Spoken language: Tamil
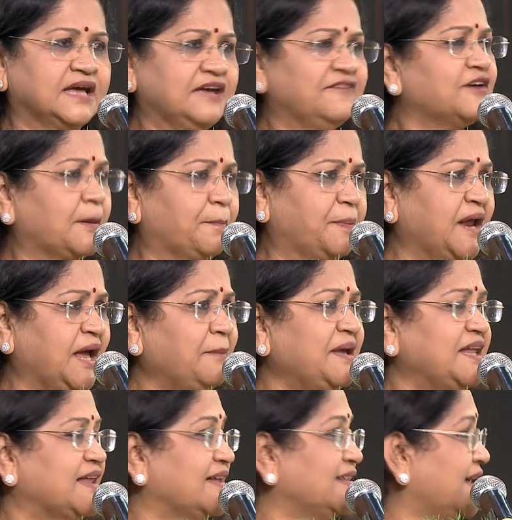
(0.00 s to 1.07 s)
இவங்க பிரேமி
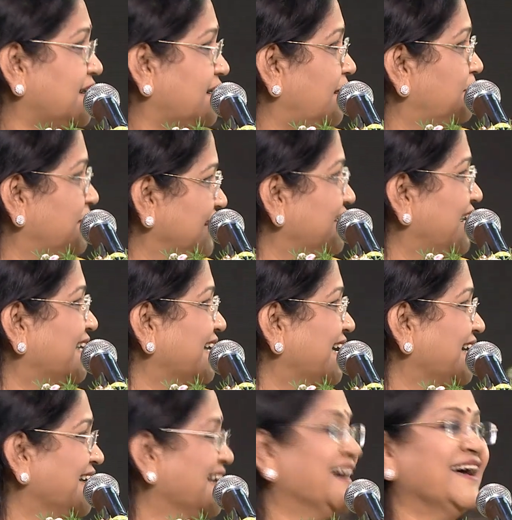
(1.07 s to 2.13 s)
தானே அப்படின்னு கேட்டார்